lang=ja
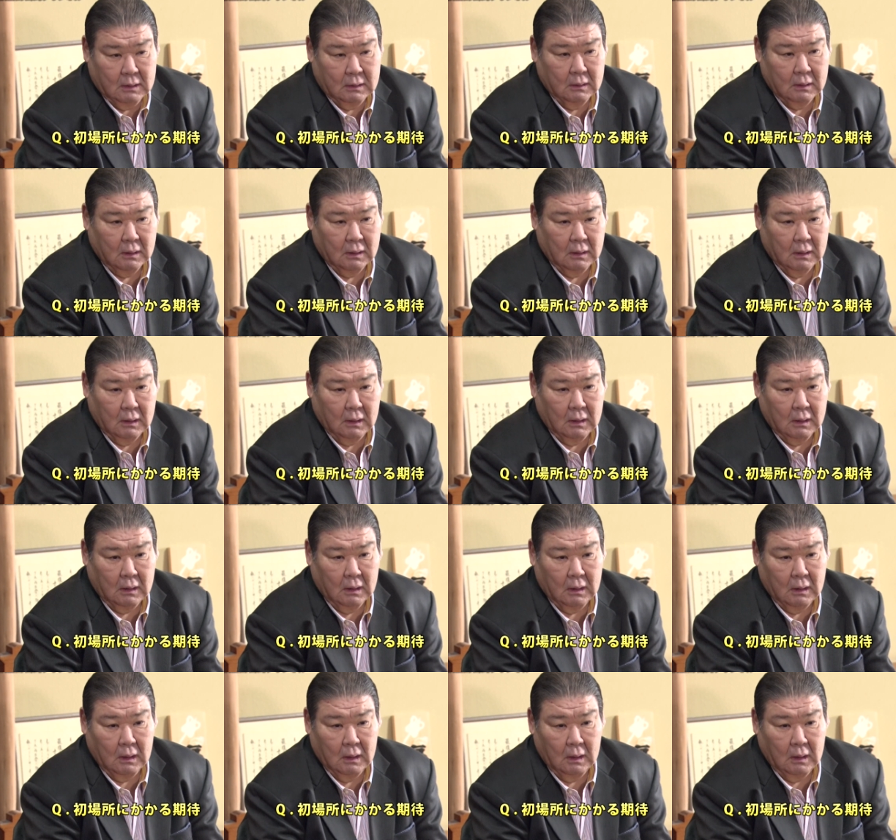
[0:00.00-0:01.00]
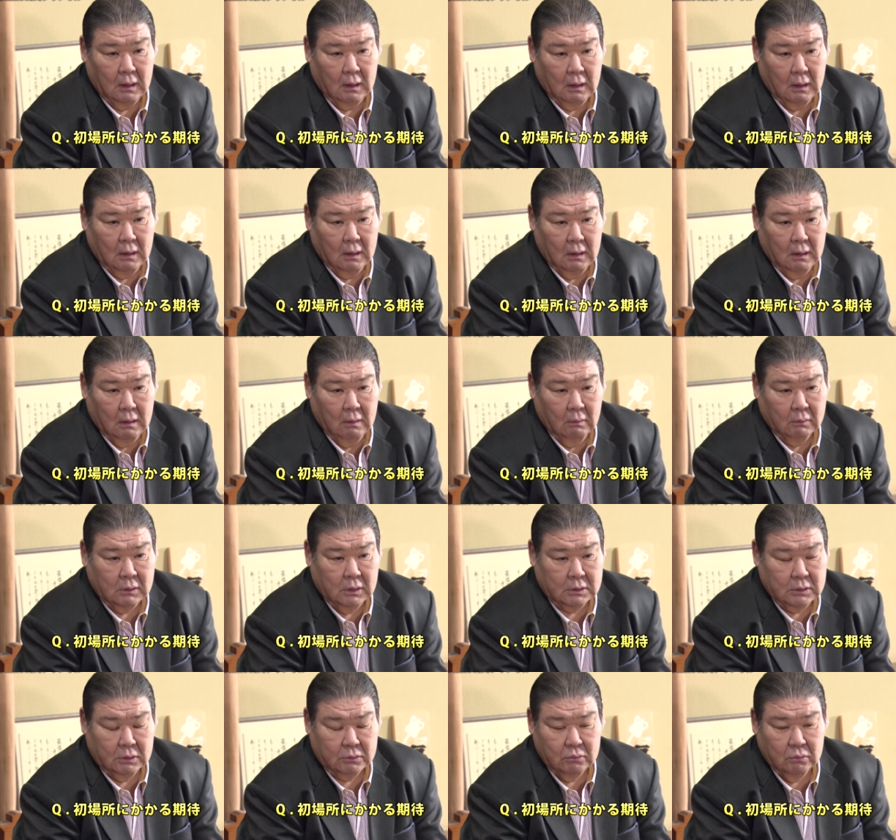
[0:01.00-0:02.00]
らだから
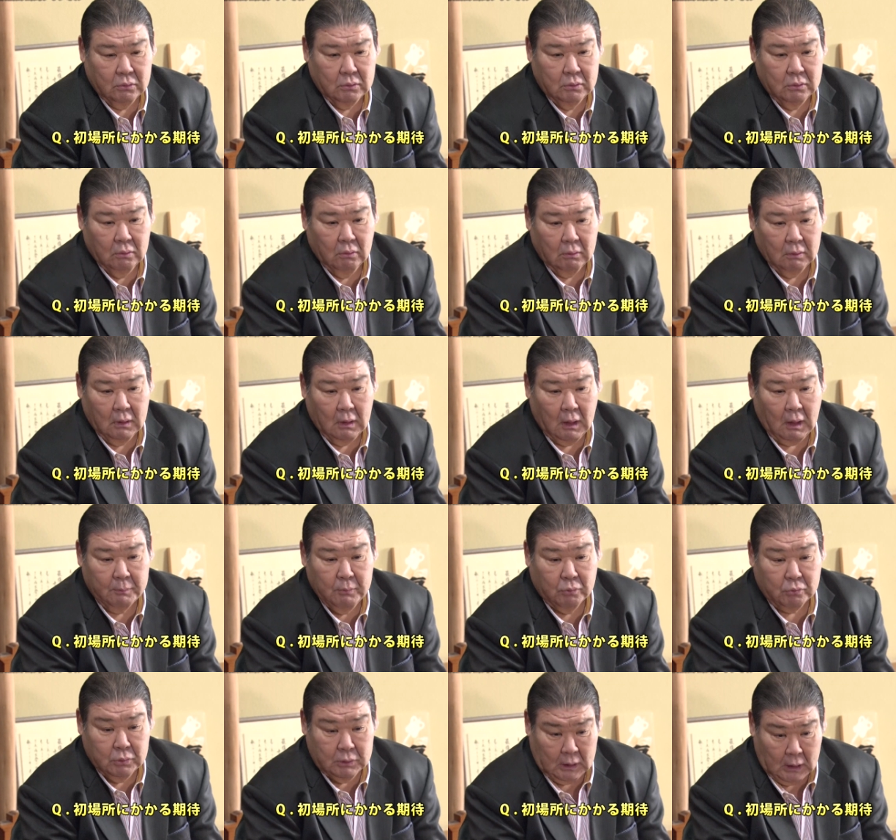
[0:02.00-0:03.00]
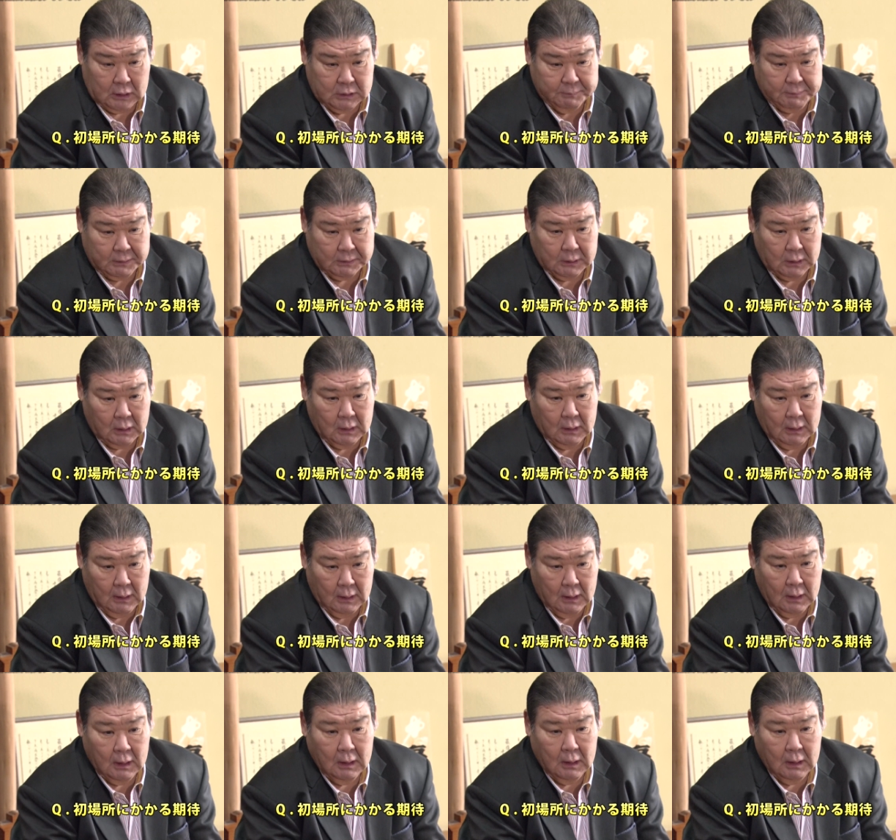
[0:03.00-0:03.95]
私はそういうのを何回も繰り返しましたからね